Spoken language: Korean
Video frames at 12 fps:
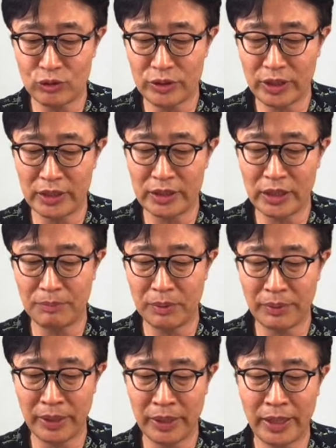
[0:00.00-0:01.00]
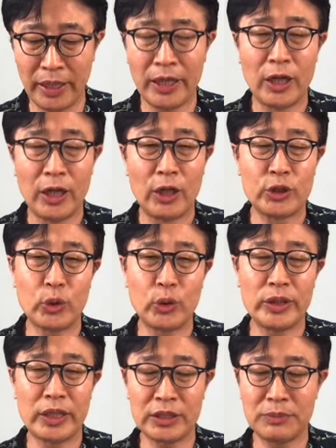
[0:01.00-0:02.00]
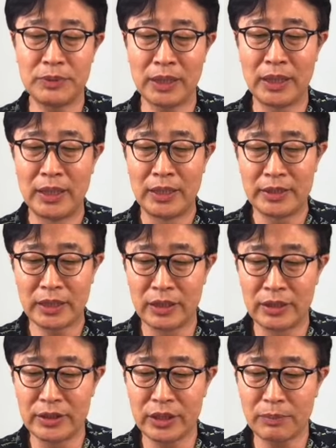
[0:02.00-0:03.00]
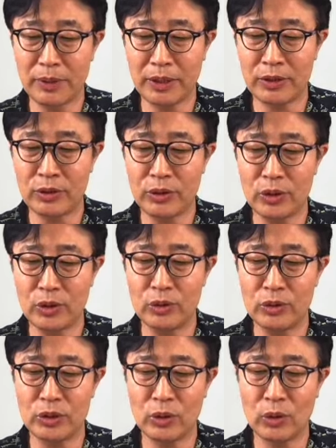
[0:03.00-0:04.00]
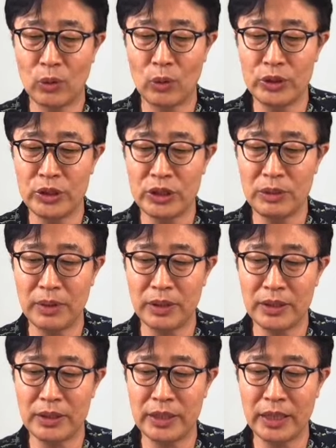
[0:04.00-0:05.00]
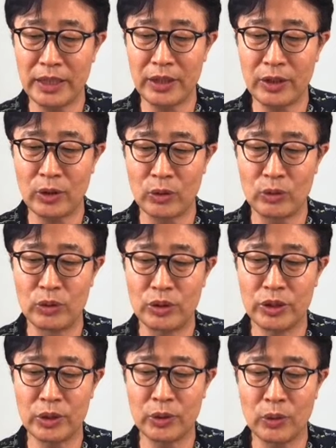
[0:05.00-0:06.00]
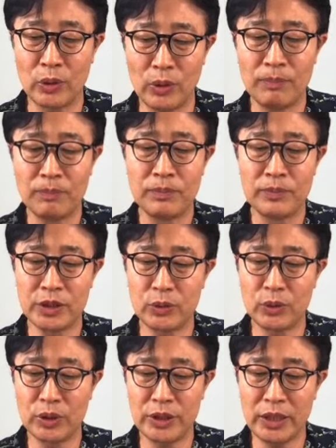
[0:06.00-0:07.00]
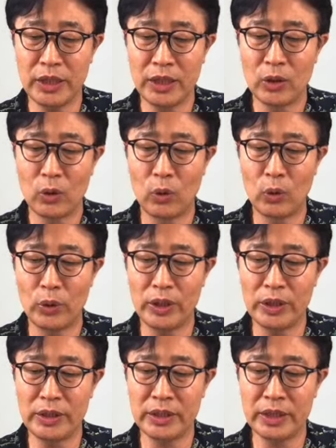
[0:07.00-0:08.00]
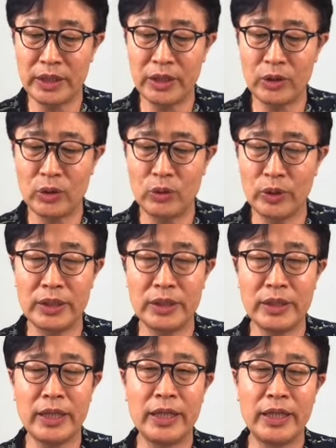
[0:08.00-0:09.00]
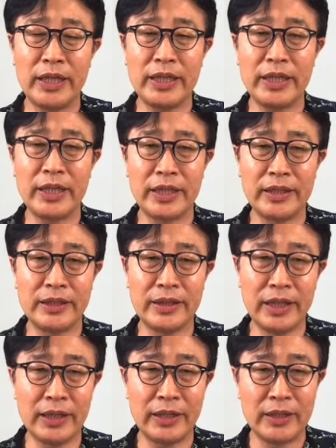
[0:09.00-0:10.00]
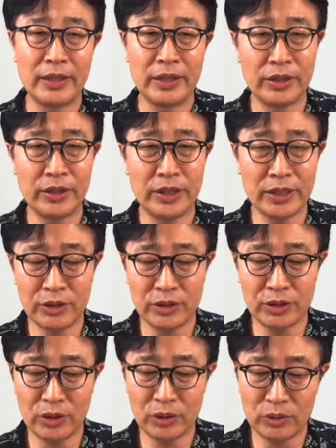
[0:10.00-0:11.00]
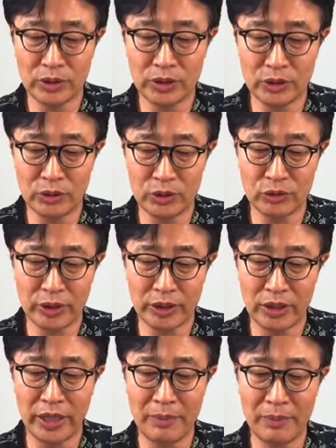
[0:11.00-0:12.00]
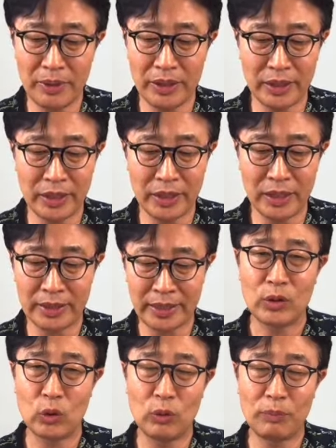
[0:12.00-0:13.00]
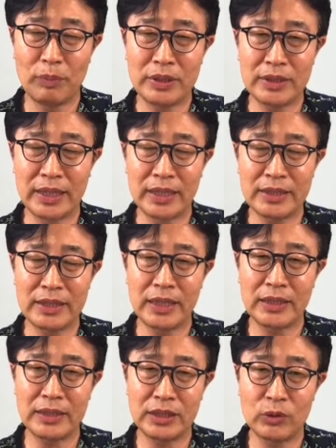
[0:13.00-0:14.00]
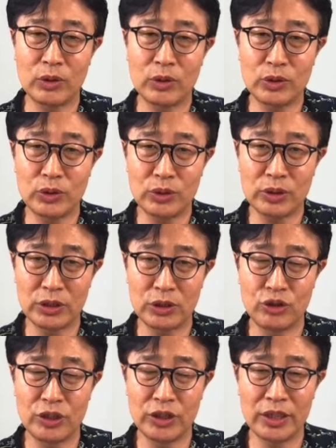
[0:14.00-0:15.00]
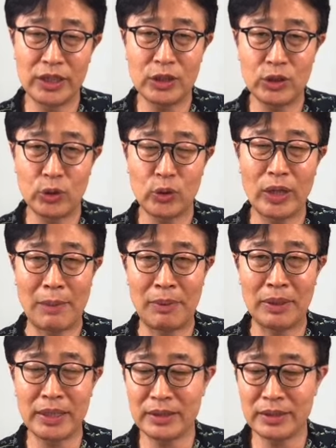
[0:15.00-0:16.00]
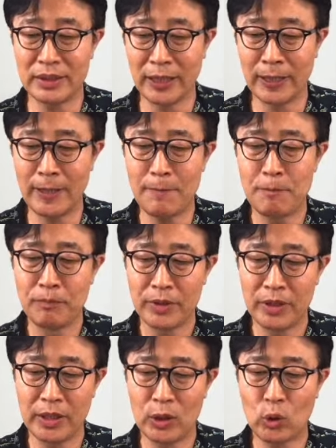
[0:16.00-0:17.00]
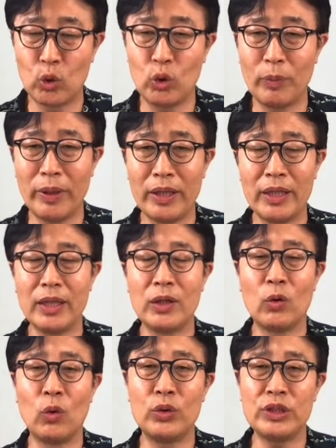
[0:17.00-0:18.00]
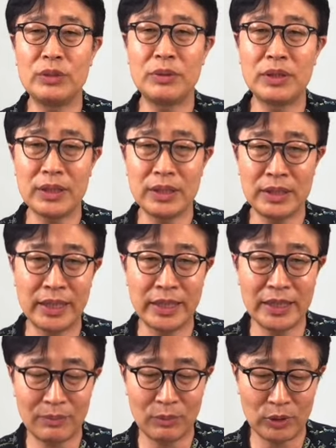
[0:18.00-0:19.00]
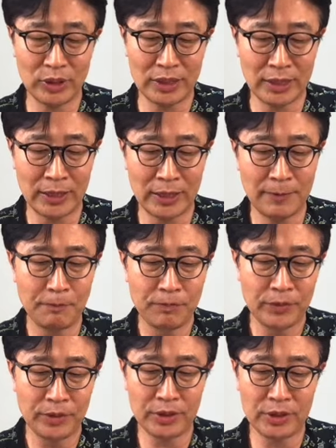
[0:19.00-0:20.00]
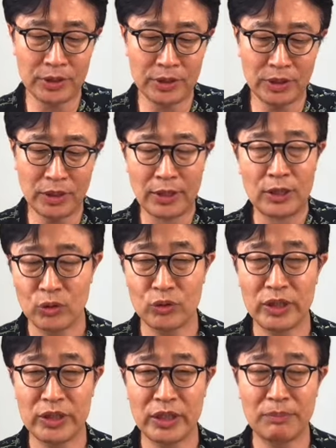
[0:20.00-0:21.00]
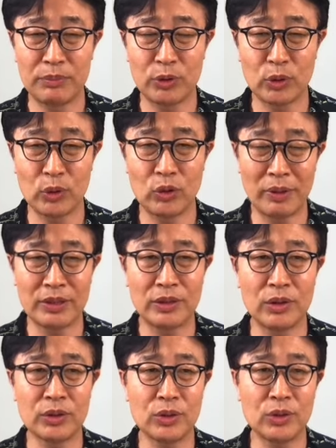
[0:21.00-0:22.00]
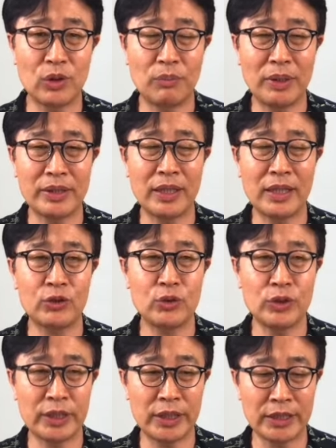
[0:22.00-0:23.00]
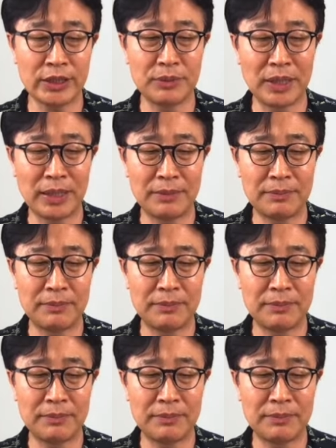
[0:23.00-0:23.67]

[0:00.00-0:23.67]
중대재해법에 적용이 됐습니다. 자, 건설업 같은 경우는 오십억 이상인 경우, 그리고 직원이 오 인 이상인 경우에는 해당이 되는데, 여기 같은 경우는 직원 수가 열네 명이니까 도급받은 당시에는 직원 수 그 규정이 적용이 안 받았는데, 이 도급액이 오십억 이상이다 보니까 여기서 중대재해법 적용을 받은 것으로 판단할 수 있겠습니다.